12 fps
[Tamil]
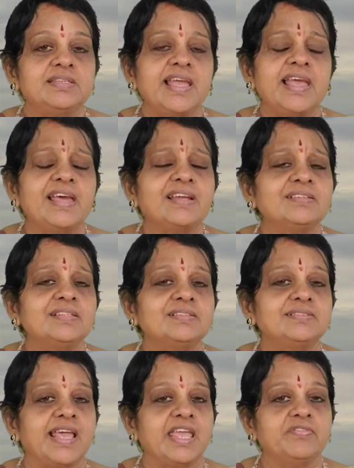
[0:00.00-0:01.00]
தேர்ந்து
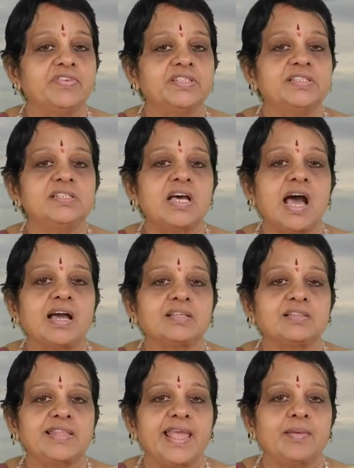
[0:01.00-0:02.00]
செய்வது
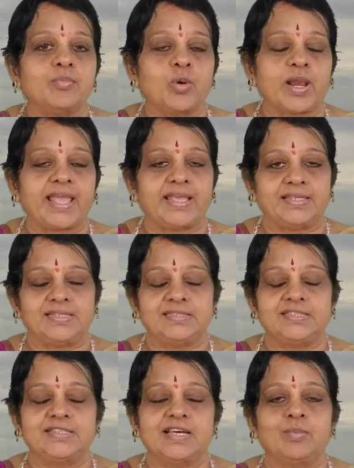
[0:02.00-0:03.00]
அக்தே முறை
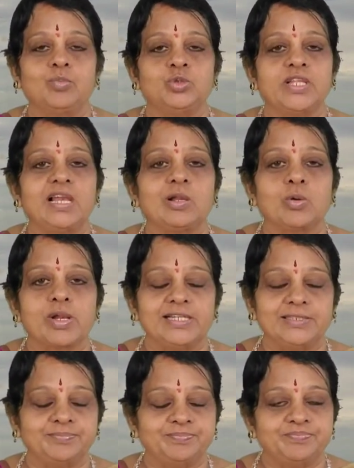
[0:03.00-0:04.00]
இதுதான் முதல் குரல்